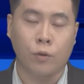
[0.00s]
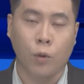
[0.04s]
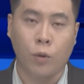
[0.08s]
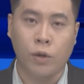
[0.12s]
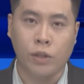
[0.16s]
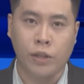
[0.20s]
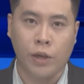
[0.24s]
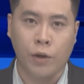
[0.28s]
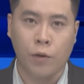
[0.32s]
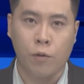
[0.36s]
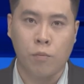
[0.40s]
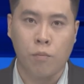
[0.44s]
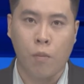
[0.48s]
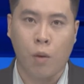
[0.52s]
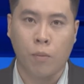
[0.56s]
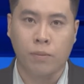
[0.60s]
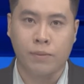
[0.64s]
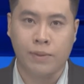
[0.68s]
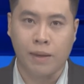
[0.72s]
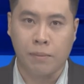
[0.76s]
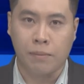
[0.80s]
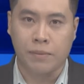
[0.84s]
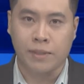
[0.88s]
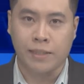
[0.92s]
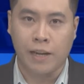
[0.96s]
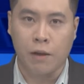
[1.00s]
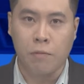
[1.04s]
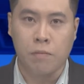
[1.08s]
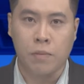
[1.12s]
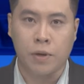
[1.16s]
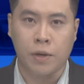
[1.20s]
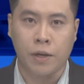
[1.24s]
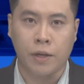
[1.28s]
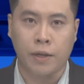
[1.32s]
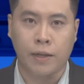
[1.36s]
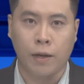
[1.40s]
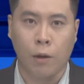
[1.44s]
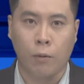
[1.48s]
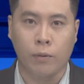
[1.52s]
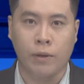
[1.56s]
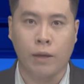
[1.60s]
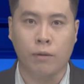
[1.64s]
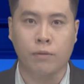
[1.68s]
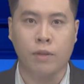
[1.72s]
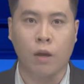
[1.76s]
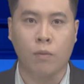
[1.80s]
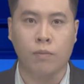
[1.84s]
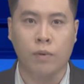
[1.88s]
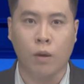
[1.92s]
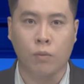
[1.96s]
tối thiểu 160 cầu
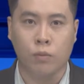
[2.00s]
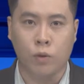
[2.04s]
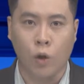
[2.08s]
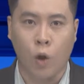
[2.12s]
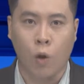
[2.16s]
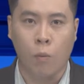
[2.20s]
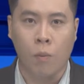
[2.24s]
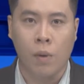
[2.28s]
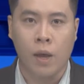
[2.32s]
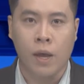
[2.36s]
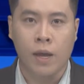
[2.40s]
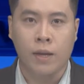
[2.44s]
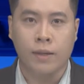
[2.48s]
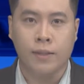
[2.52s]
giao thông nông thôn